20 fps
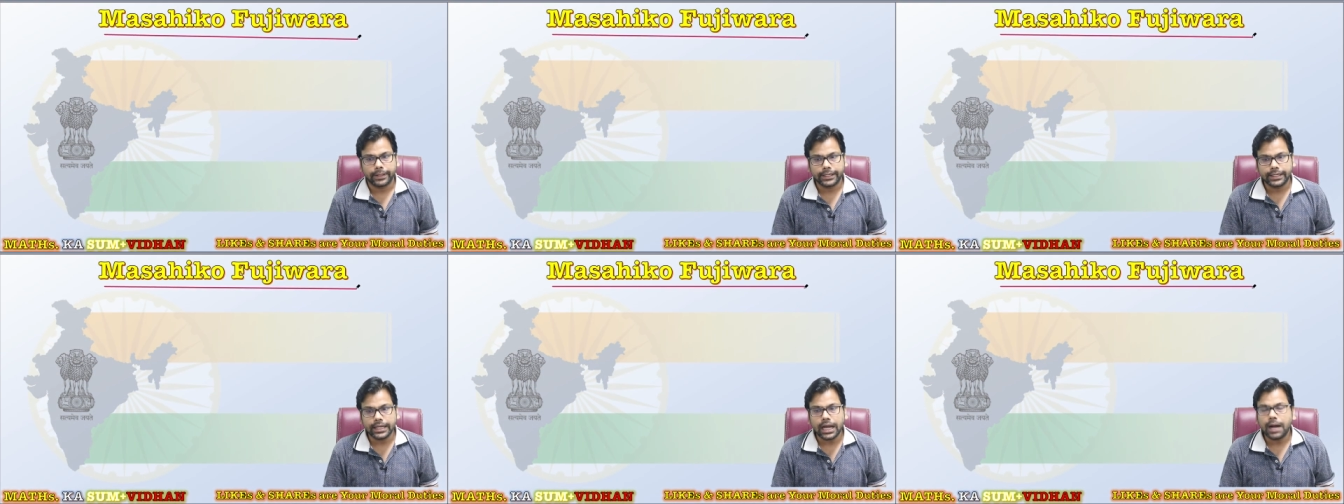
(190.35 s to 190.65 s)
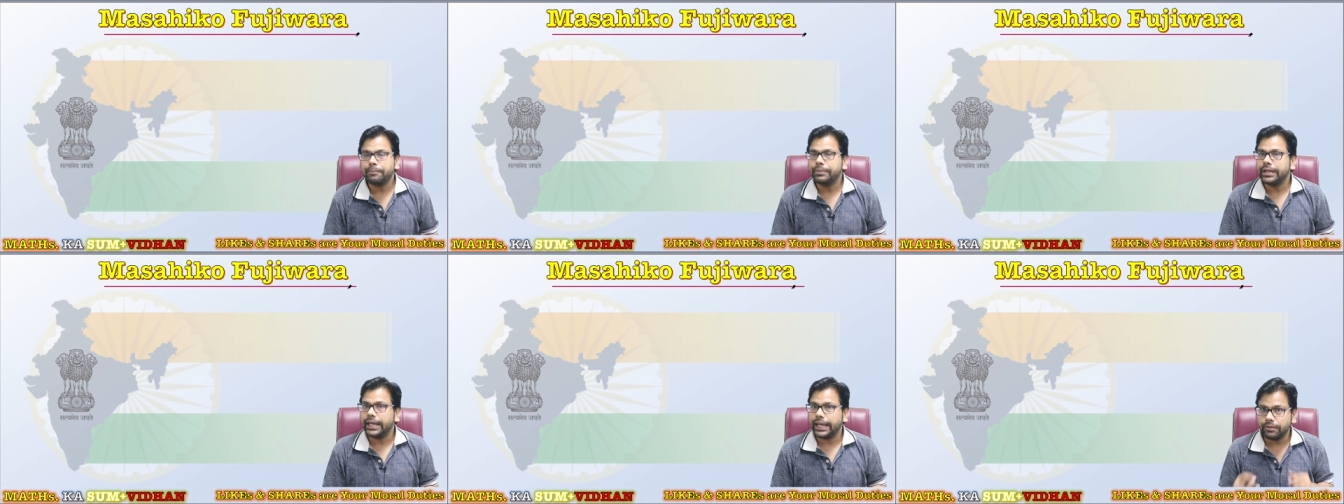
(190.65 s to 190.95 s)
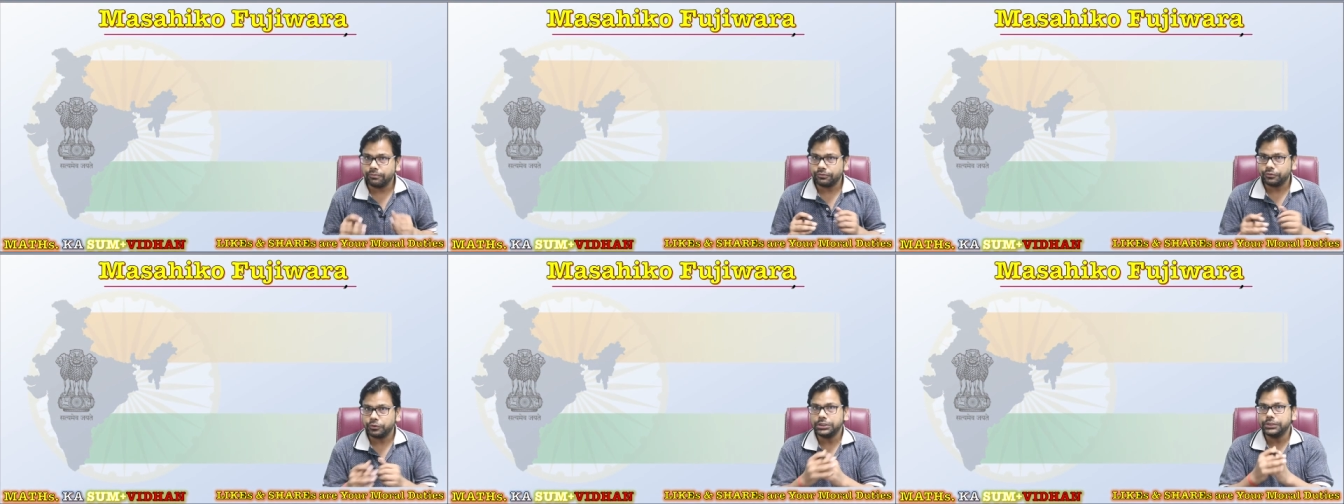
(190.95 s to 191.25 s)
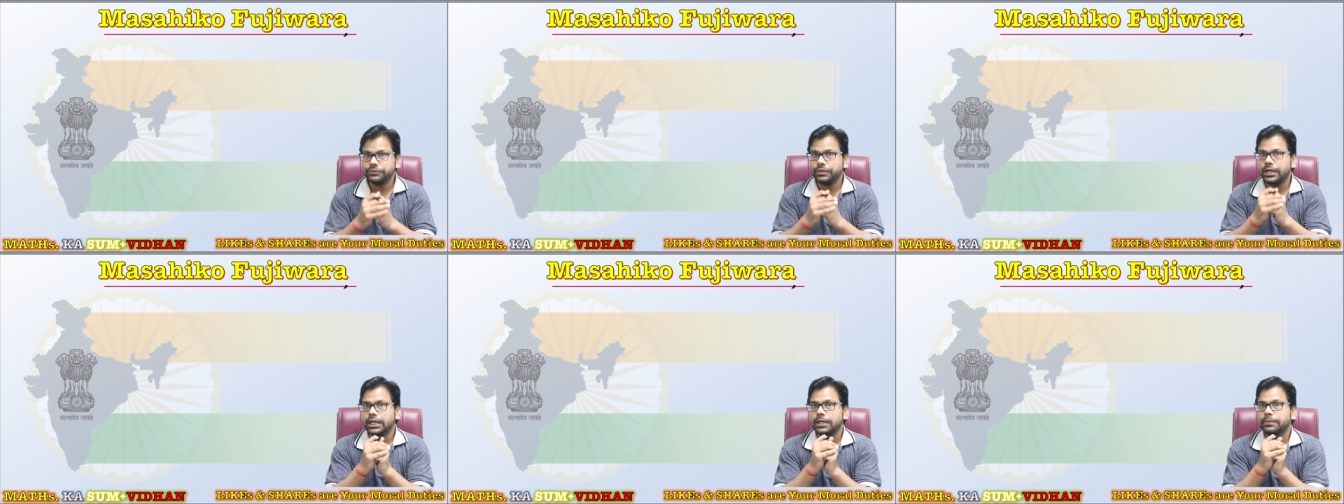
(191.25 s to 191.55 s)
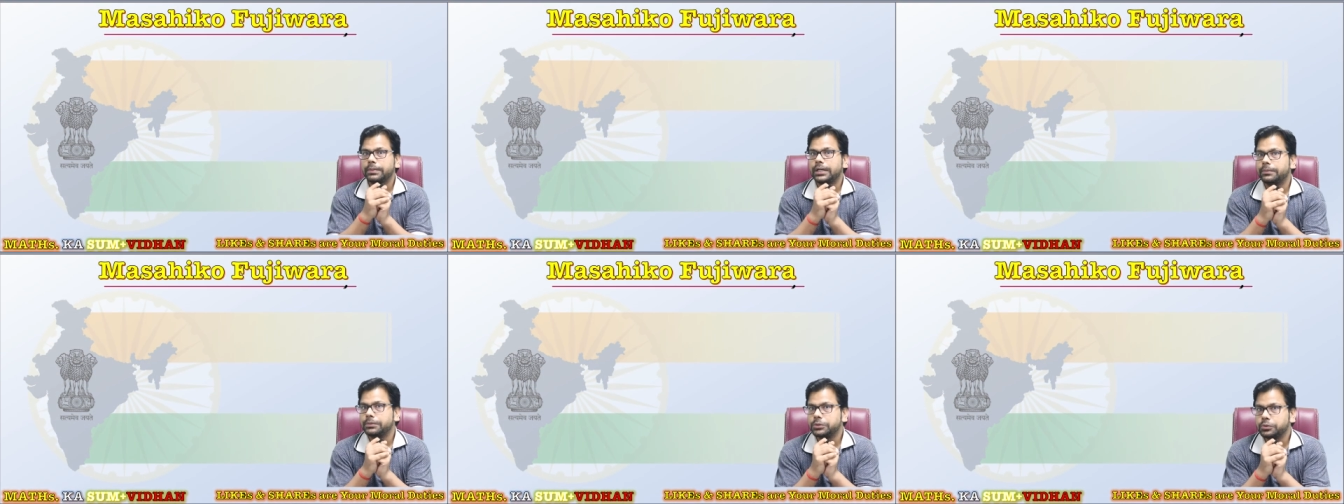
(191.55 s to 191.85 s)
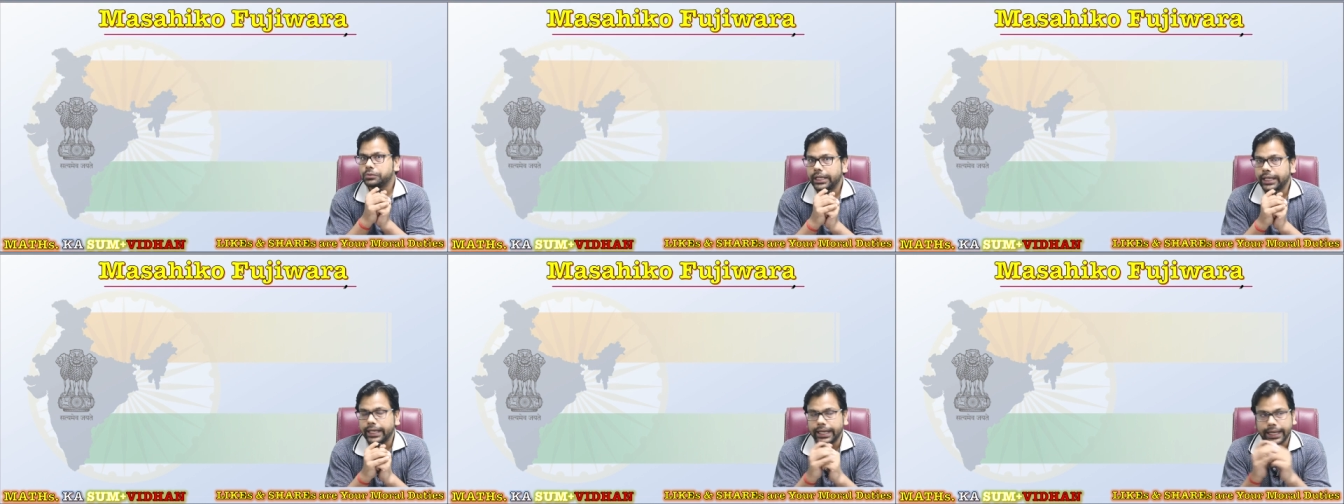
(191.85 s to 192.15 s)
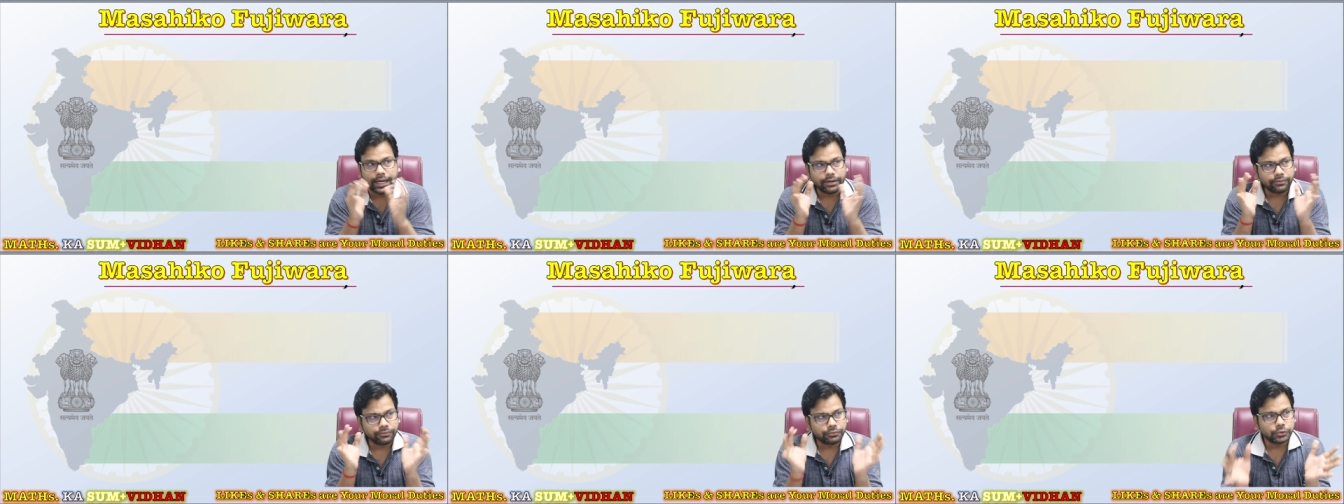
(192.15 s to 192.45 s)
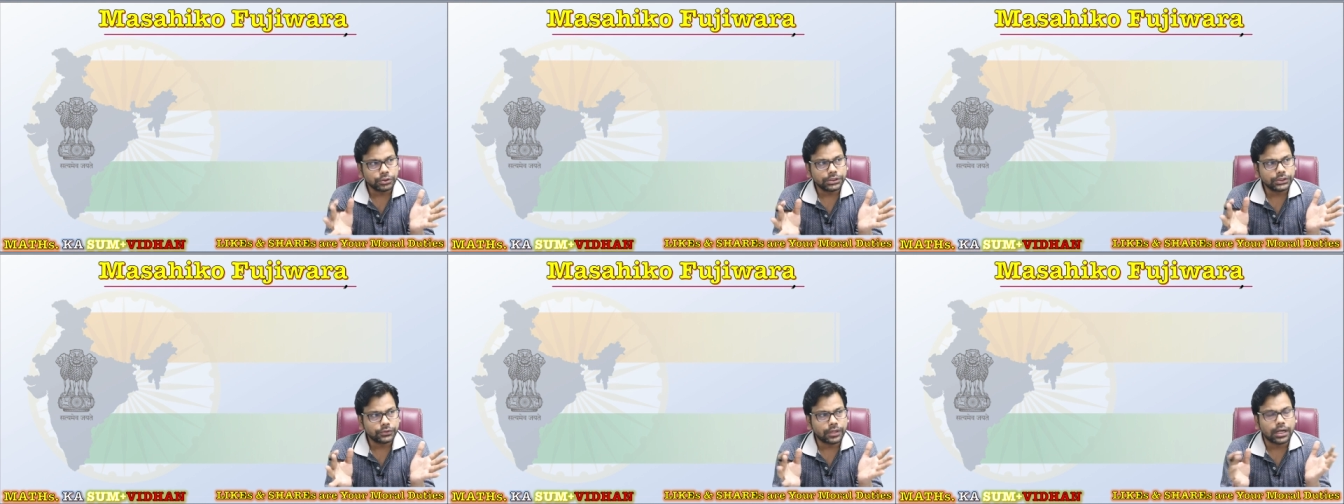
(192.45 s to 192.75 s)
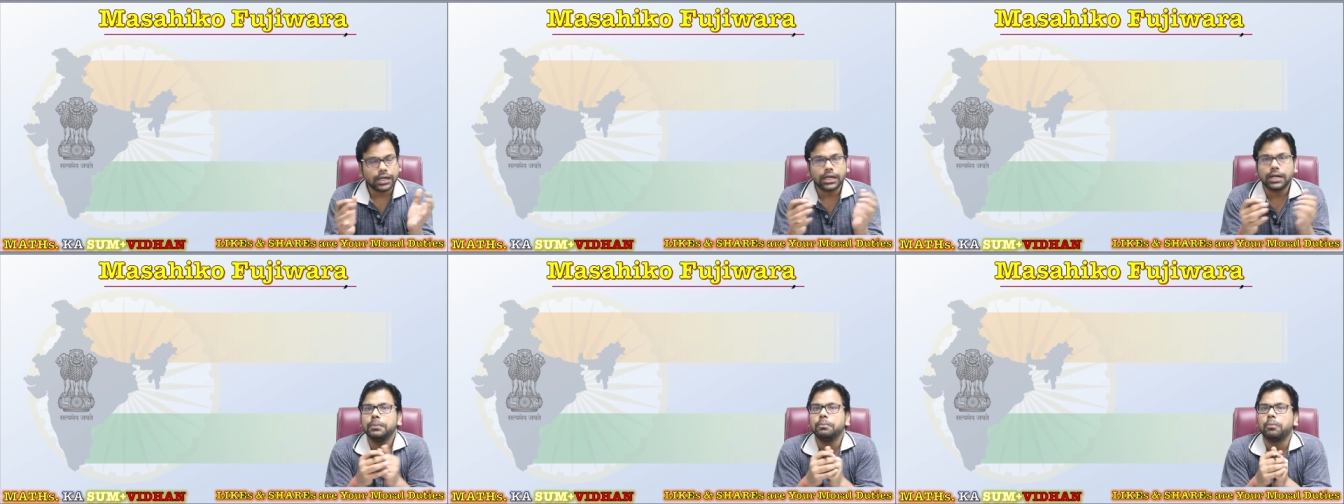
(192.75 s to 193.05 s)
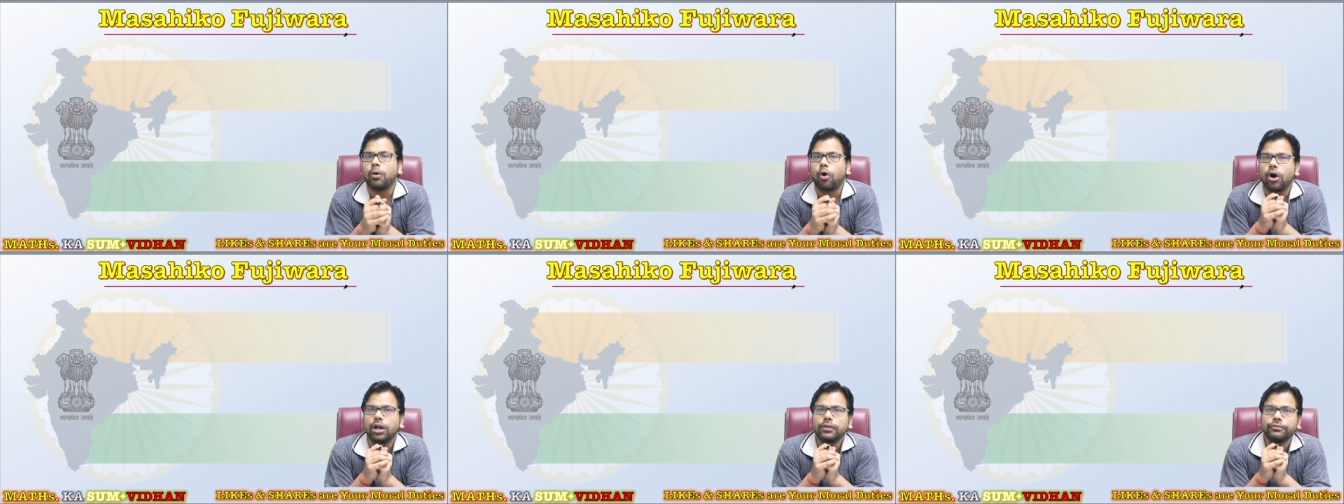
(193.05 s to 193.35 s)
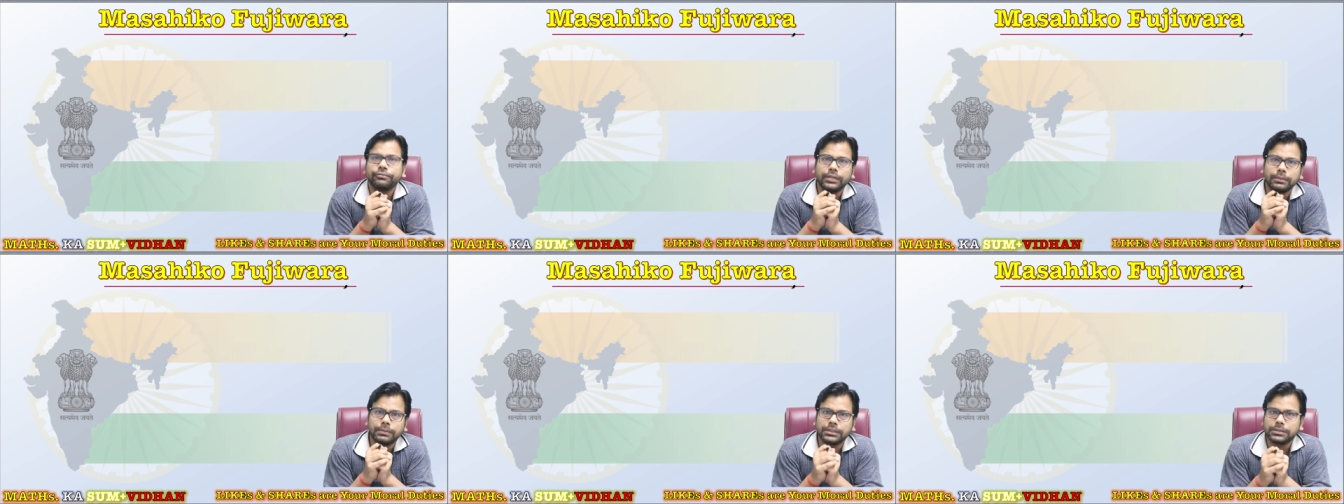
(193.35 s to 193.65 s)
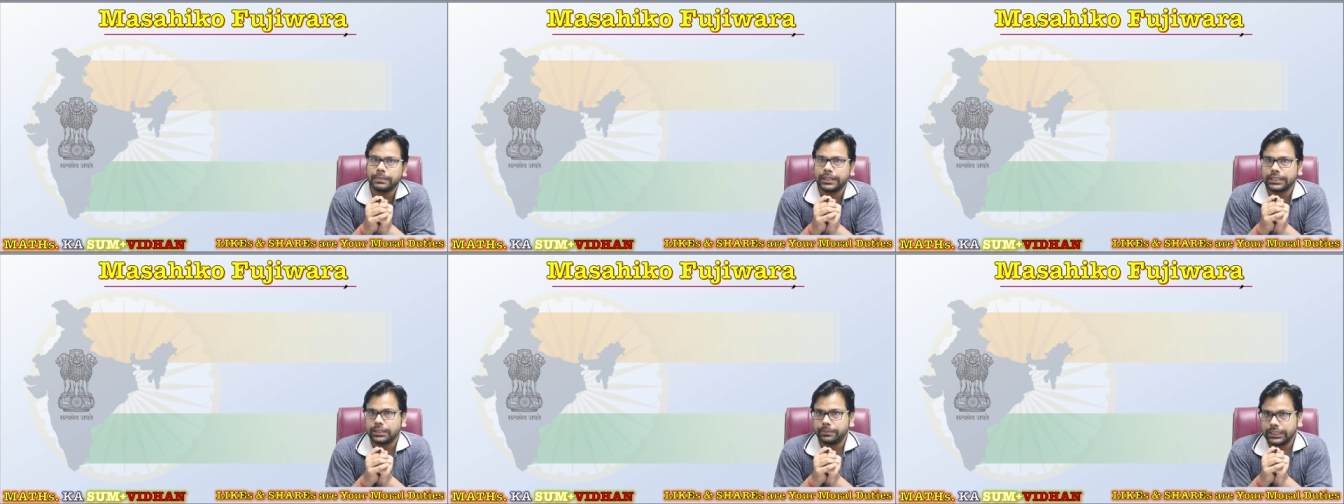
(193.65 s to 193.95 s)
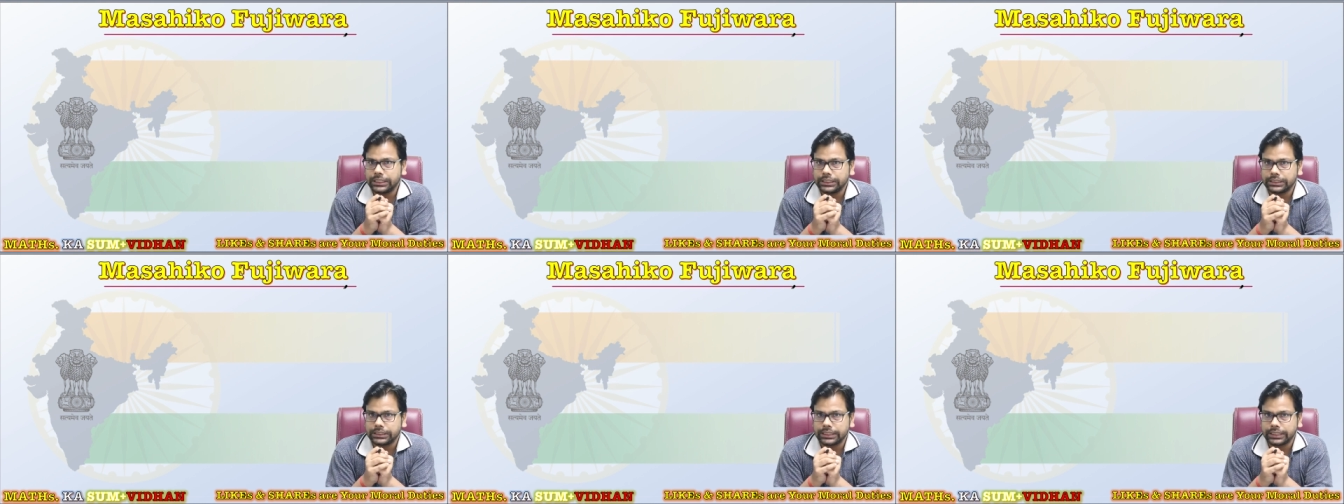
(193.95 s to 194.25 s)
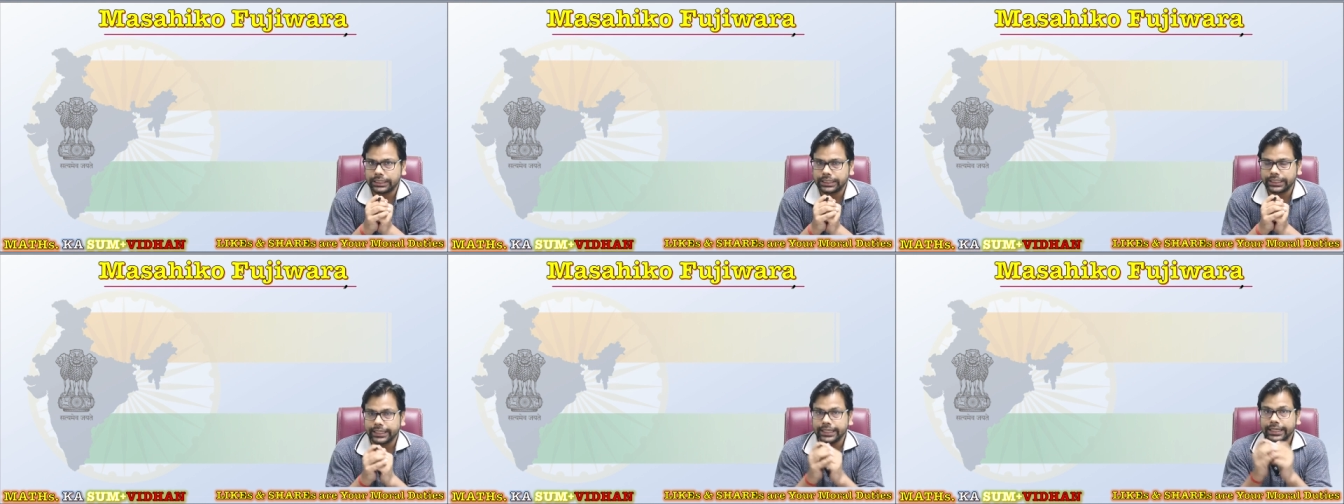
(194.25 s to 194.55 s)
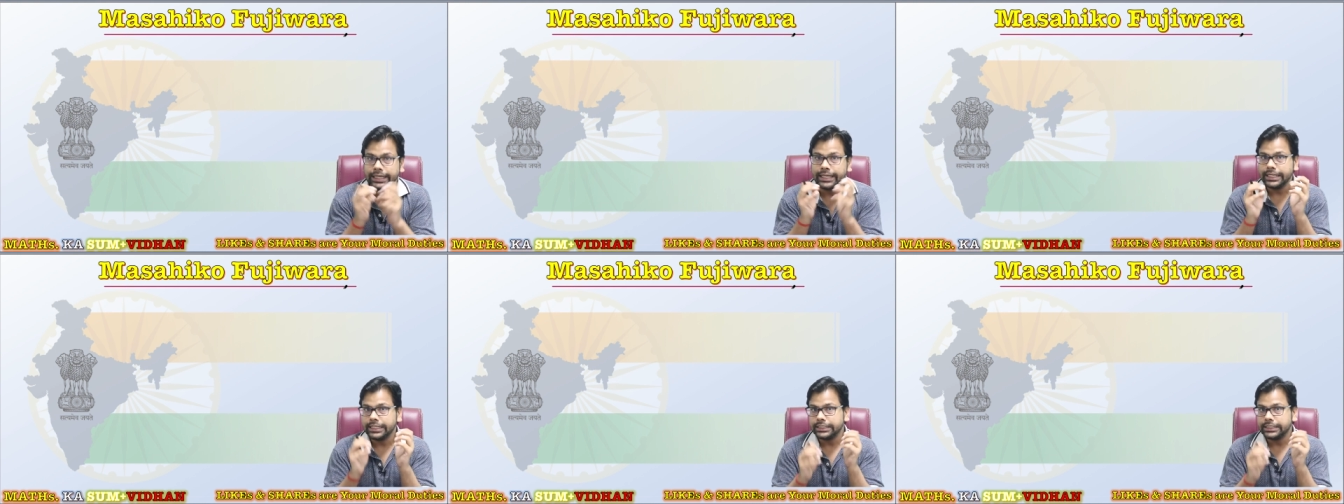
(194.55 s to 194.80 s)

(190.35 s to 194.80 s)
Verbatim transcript: क्या आपने एम फुजीवाड़ा के बारे में सुना है एम फुजीवाड़ा भी बहुत फेमस मैथमेटिशियन थे